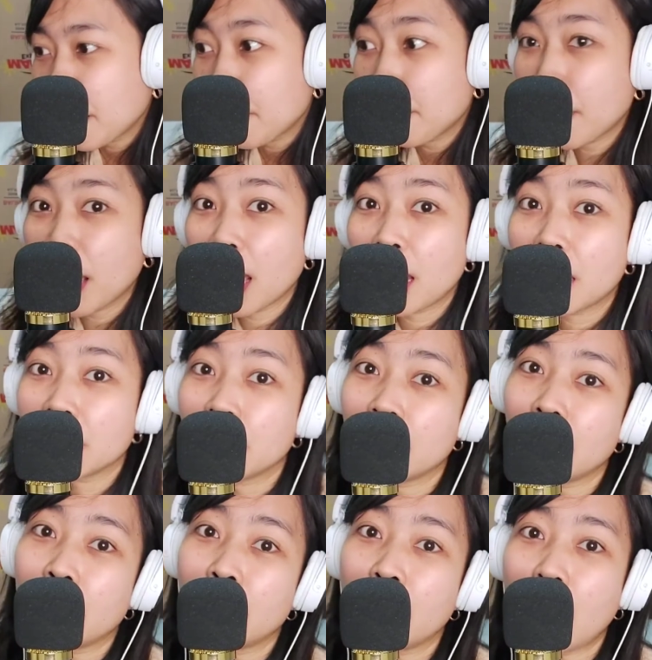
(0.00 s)
mag
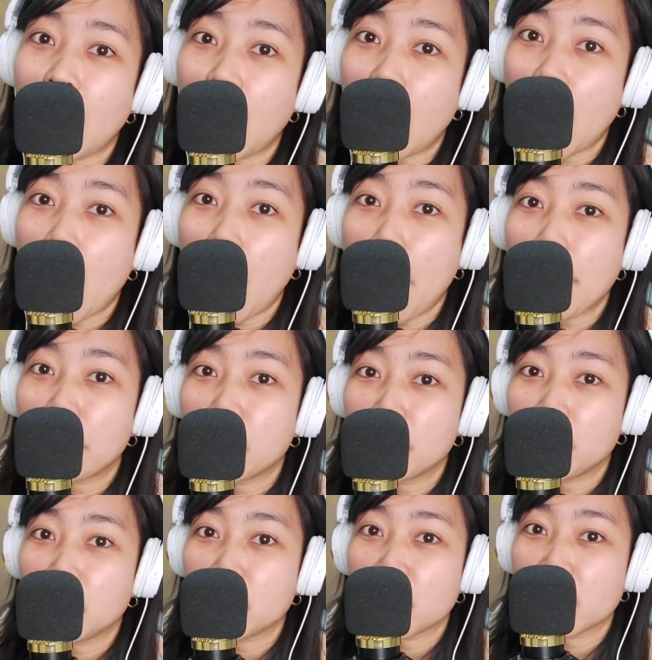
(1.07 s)
mo
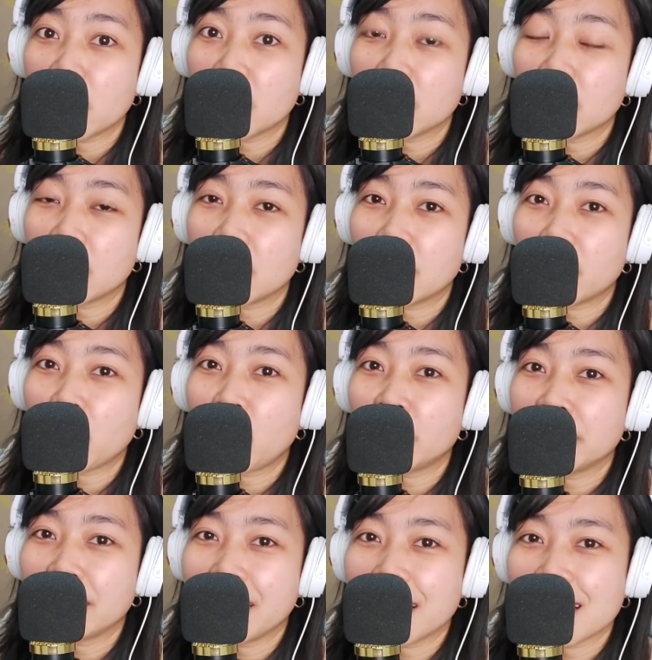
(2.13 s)
music
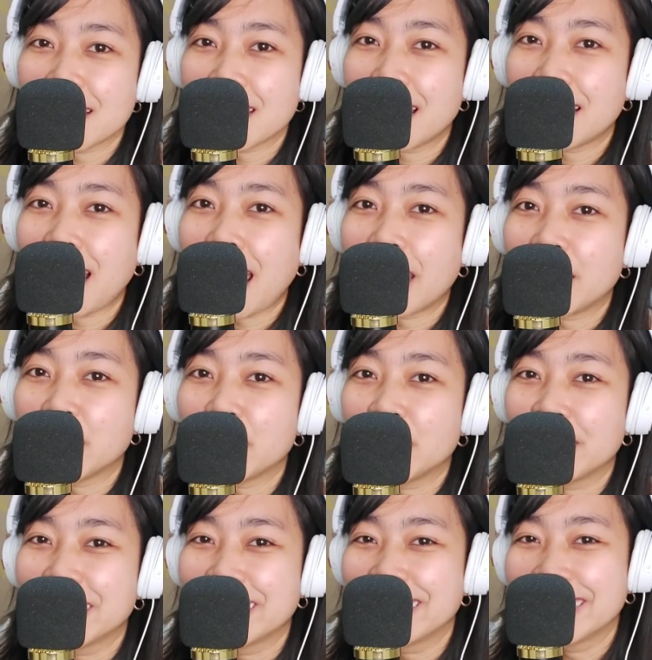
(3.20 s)
recordings na tayo
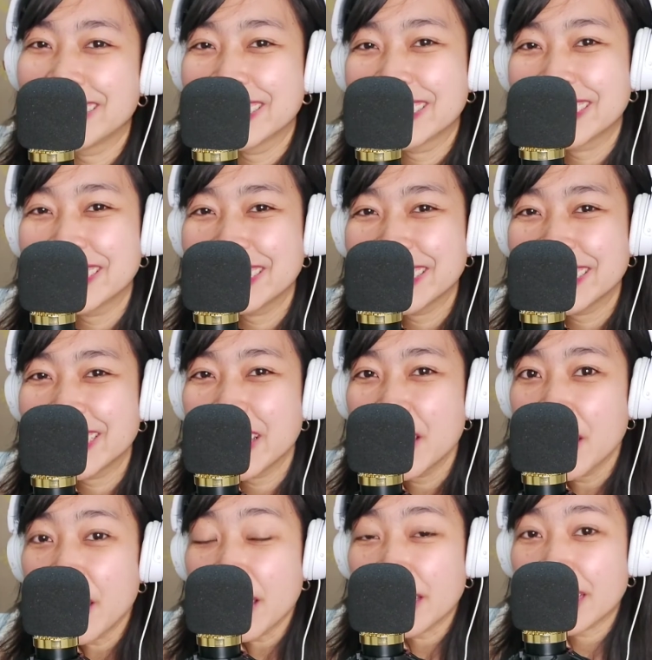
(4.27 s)

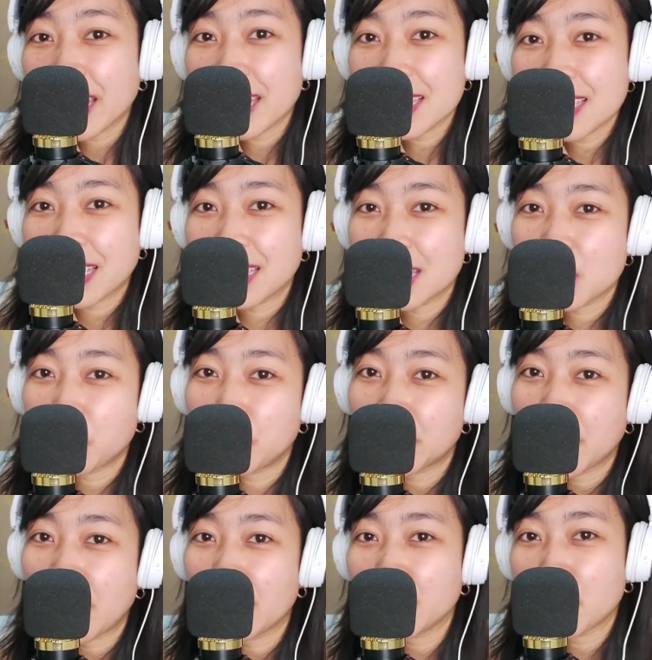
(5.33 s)
guys, sana
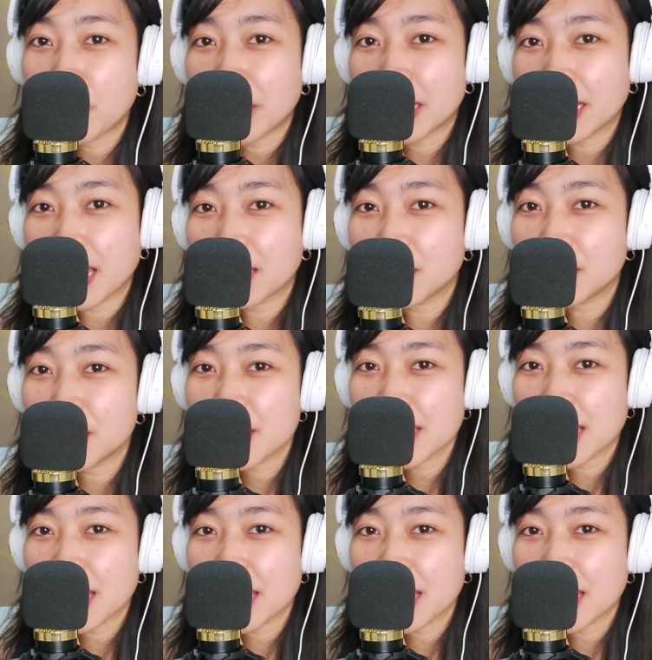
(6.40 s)
suportahan nyo pa rin ako